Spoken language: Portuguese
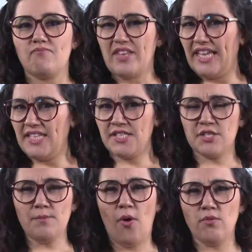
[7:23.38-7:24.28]
esses
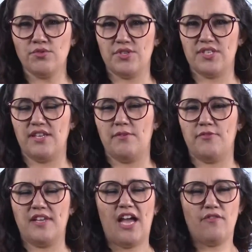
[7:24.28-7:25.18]
monges que
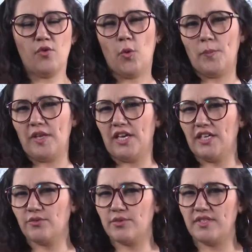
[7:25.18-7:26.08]
ficavam
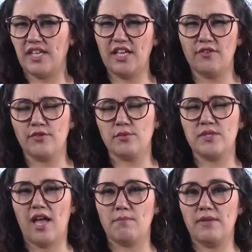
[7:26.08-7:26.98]
copiando os livros e
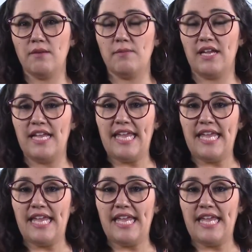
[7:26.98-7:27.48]
a Bíblia,